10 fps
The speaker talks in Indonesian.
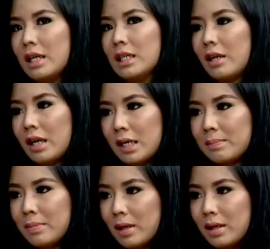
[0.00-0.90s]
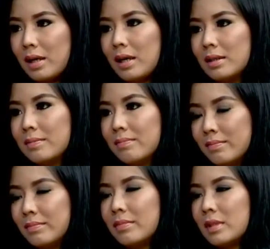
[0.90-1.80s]
uh, Grab, ada Grab car, ada
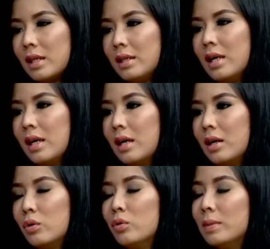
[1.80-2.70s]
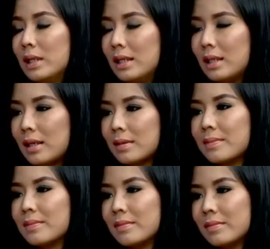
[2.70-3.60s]
Ojek. Ada kalau Ojek Uber, yang
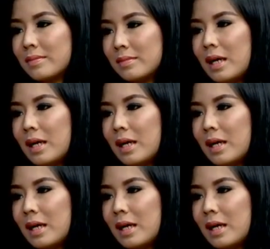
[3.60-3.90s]
motor ya.